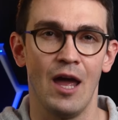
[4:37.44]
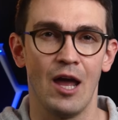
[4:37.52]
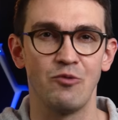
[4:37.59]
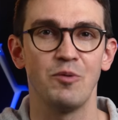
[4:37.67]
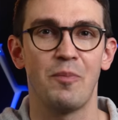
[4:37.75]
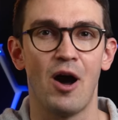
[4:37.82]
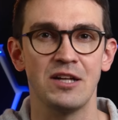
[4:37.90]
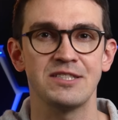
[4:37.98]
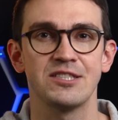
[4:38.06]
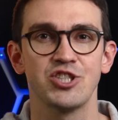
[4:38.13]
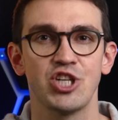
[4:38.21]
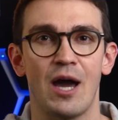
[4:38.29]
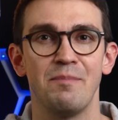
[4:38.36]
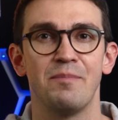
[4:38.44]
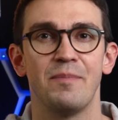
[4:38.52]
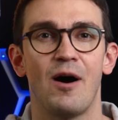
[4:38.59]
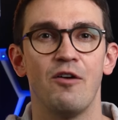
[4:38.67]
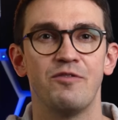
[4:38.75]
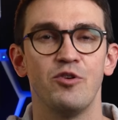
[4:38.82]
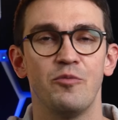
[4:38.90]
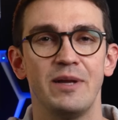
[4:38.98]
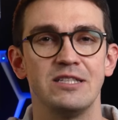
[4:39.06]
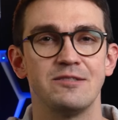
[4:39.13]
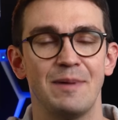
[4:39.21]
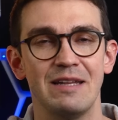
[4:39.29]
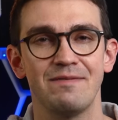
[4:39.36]
Henry Parsons schreibt, auf
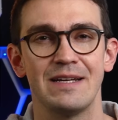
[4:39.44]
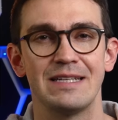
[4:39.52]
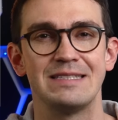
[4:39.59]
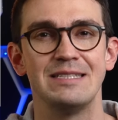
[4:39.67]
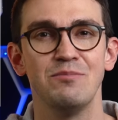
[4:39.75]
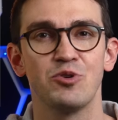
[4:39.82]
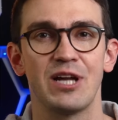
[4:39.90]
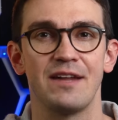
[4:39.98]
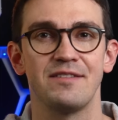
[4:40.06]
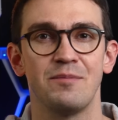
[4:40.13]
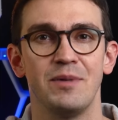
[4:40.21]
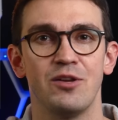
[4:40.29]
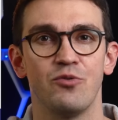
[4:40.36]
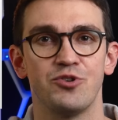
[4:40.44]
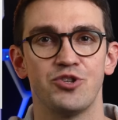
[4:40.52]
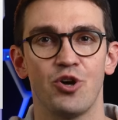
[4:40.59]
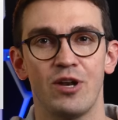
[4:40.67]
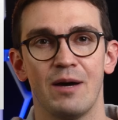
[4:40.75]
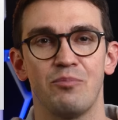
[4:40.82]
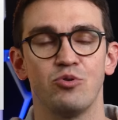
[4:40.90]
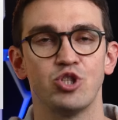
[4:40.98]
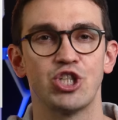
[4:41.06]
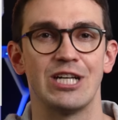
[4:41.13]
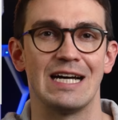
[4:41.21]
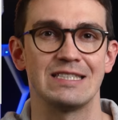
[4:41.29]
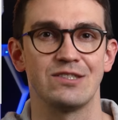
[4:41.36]
European Spaceflight 37 Millionen Dollar pro
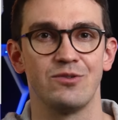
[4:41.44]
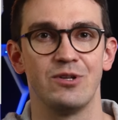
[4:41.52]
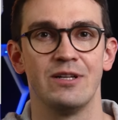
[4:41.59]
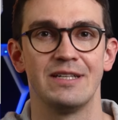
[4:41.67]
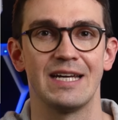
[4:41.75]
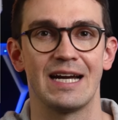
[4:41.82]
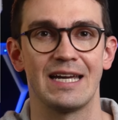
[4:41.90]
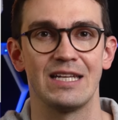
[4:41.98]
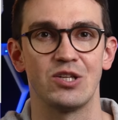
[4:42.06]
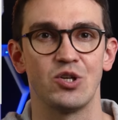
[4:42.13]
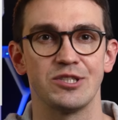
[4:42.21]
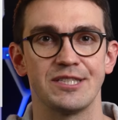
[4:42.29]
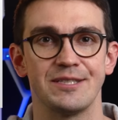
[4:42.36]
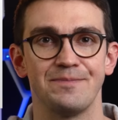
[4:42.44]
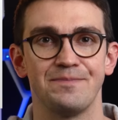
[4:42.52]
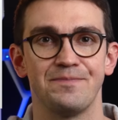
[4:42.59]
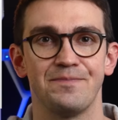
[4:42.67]
Start soll die Rakete kosten.